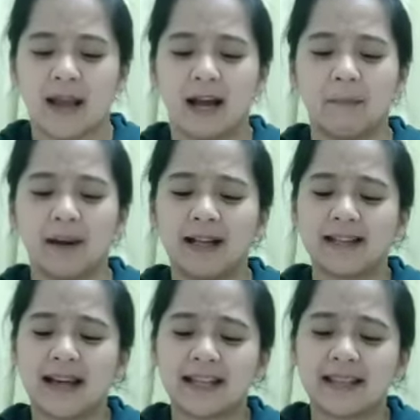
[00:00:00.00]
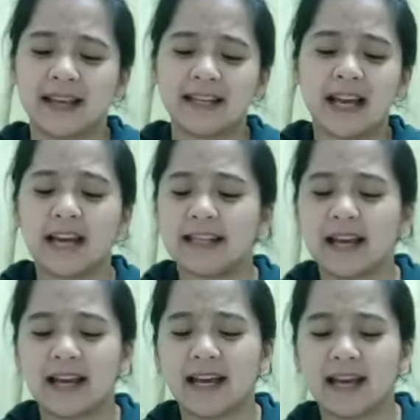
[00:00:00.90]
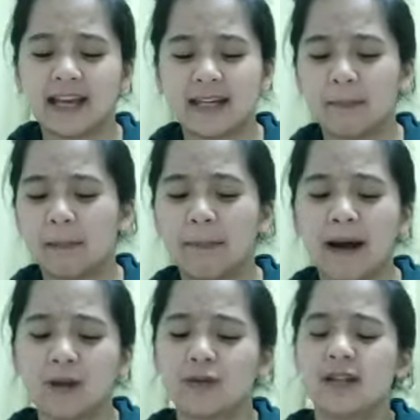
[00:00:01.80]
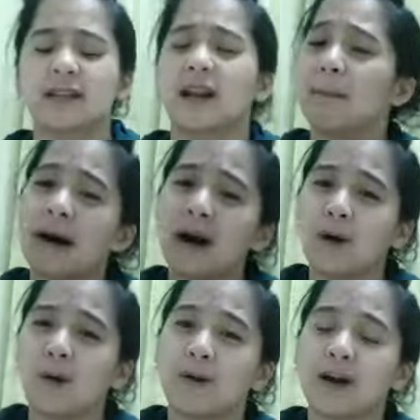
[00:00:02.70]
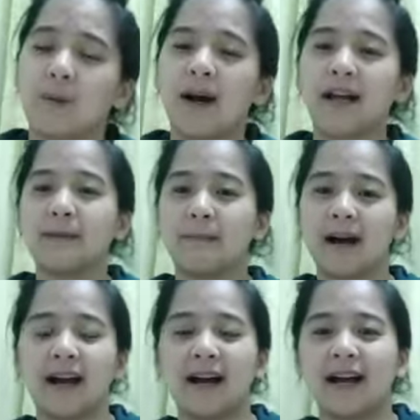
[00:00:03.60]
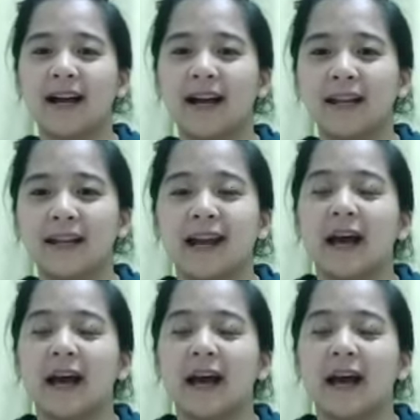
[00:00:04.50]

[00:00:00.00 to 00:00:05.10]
Ang mga tatay, nanay, napapagod sa trabaho, gawaing bahay,